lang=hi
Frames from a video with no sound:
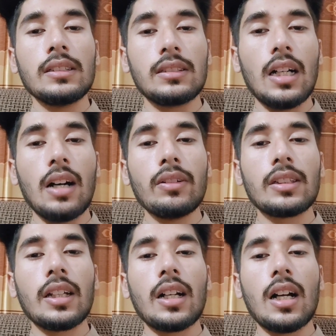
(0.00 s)

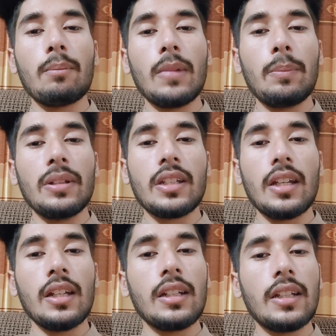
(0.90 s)
दावत के काम में
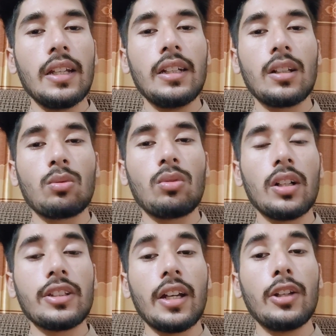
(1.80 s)
पीछे नहीं
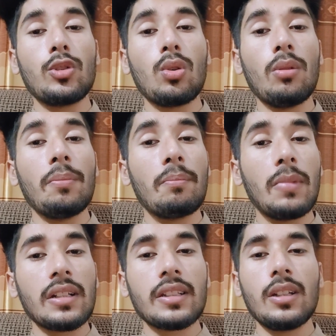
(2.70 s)
हटूँगा चाहे जो
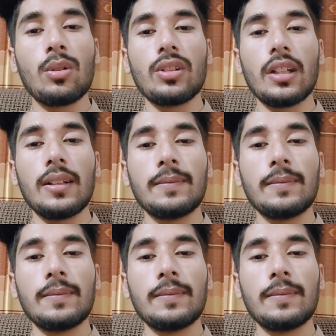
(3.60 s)
मर्ज़ी हो जाए